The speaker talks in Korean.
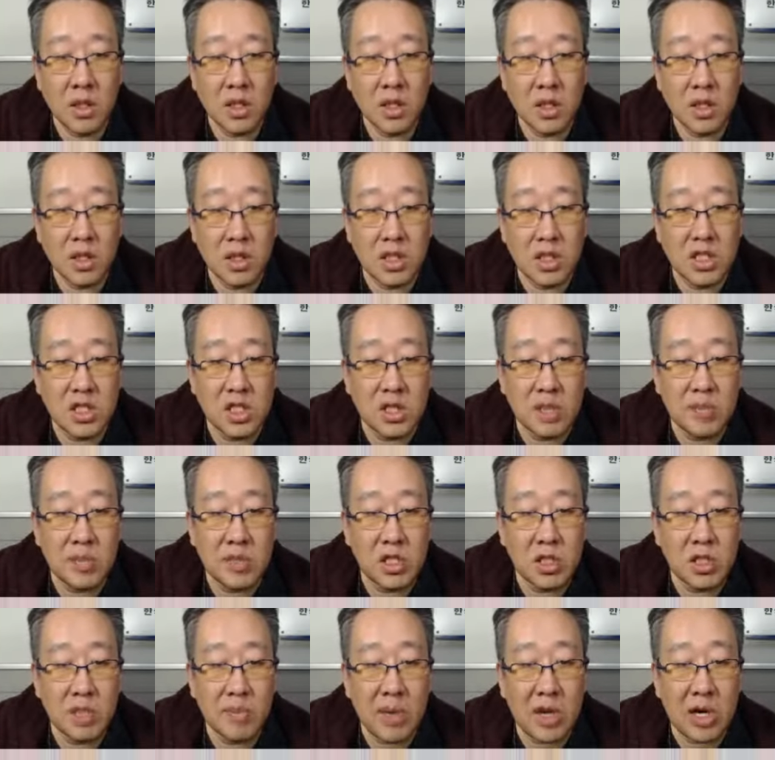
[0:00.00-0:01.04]
2 0 1
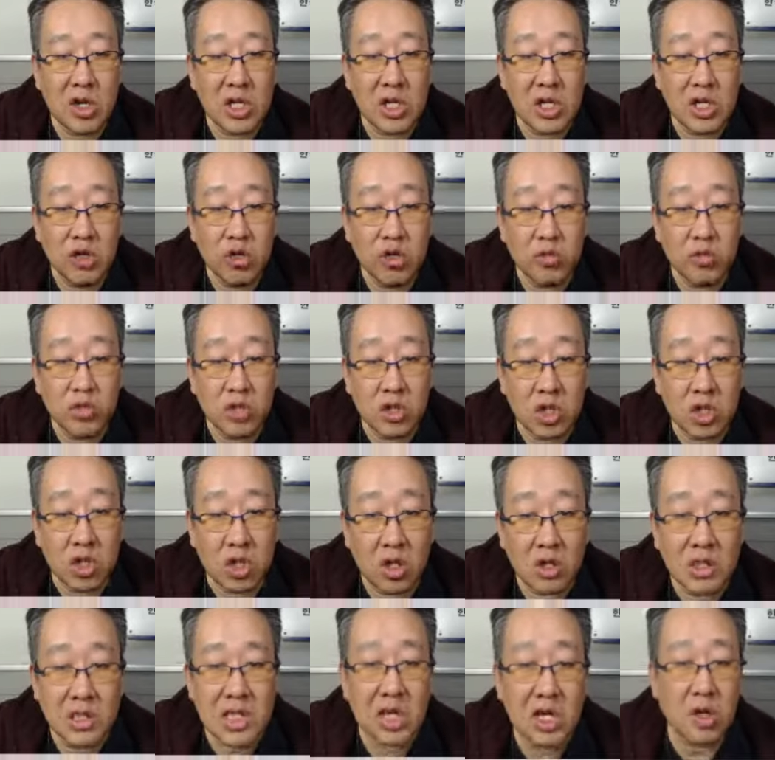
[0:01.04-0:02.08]
7년 8월
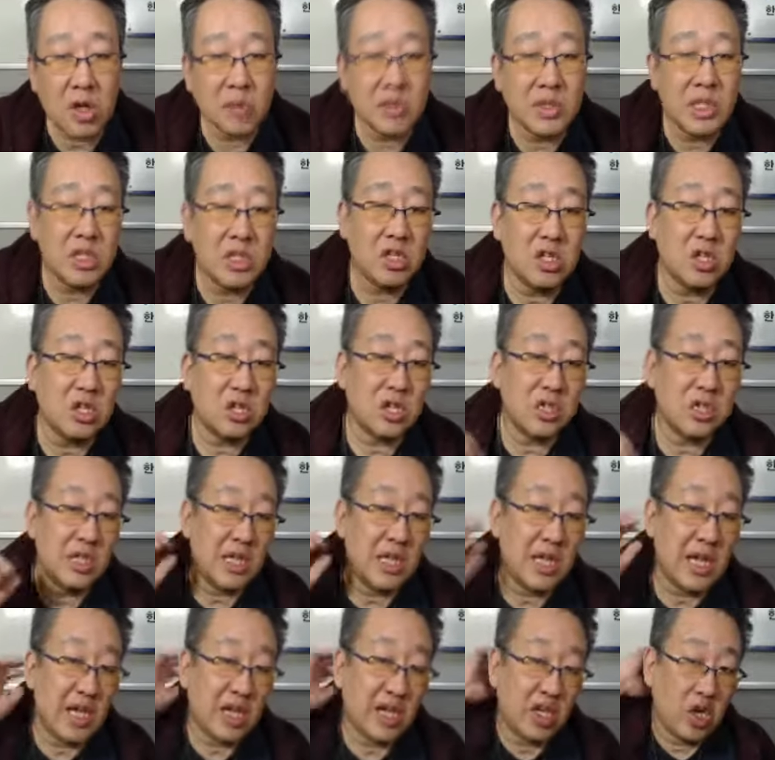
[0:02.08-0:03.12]
이후부터 창업 7년
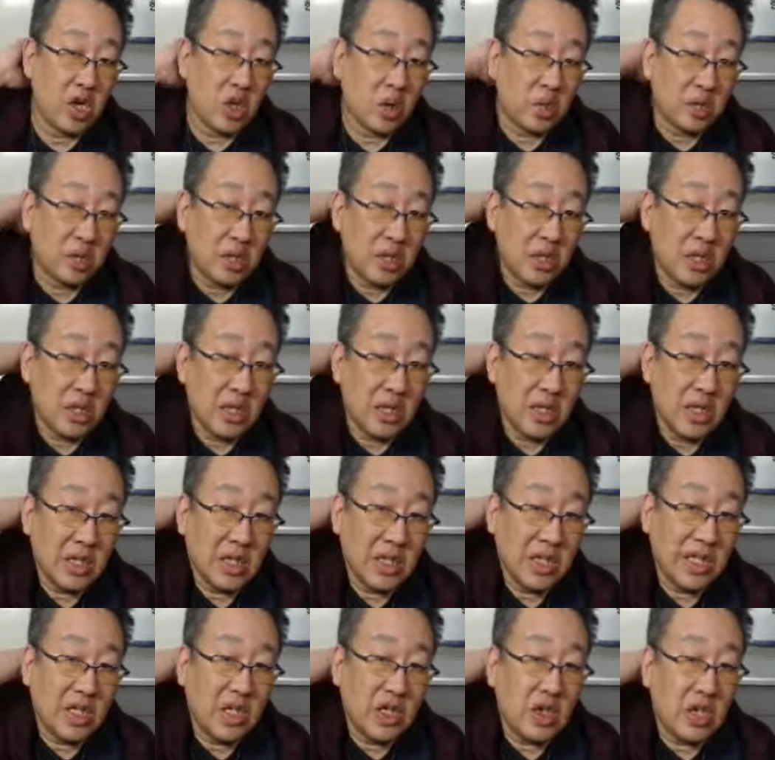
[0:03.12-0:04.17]
이내의 기업은
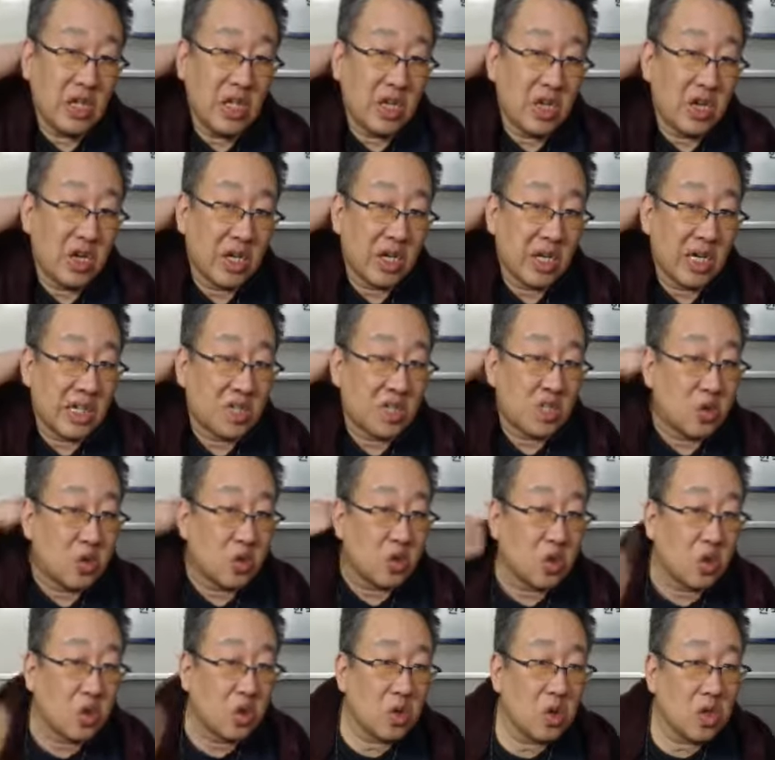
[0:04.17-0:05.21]
기존 인력에
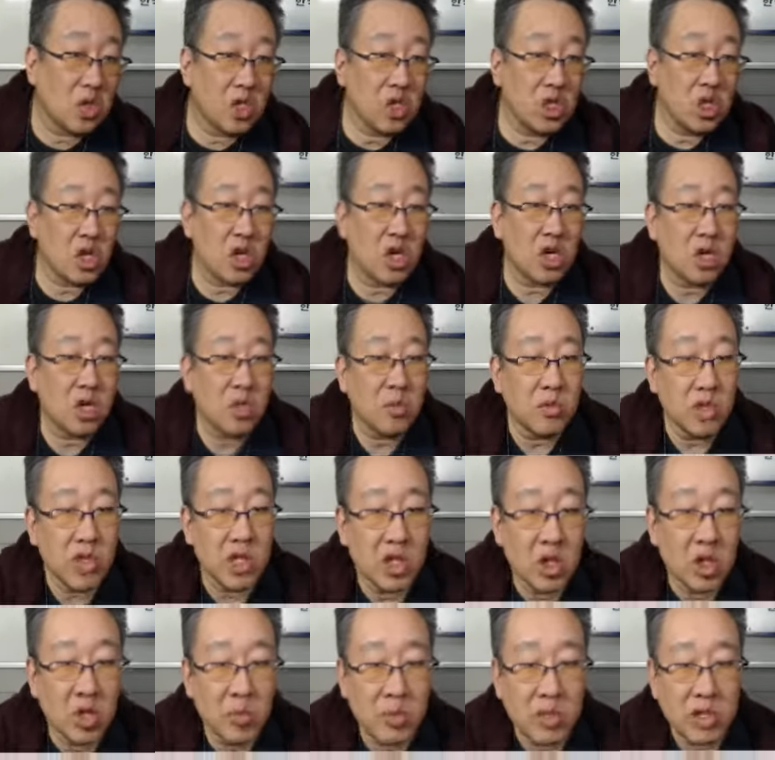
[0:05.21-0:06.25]
대해서도 현금으로
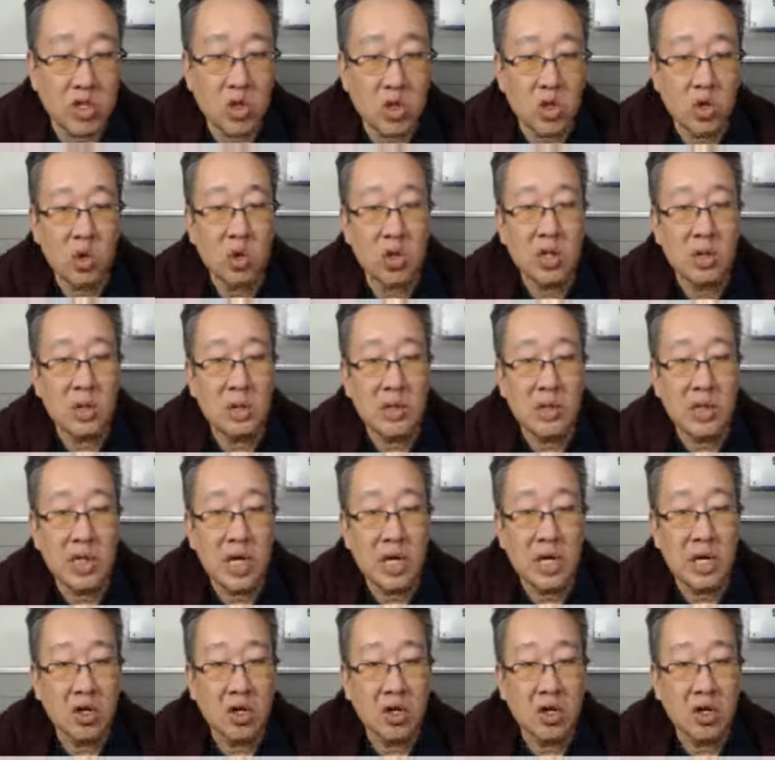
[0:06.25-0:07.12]
인건비를 적용해 됩니다.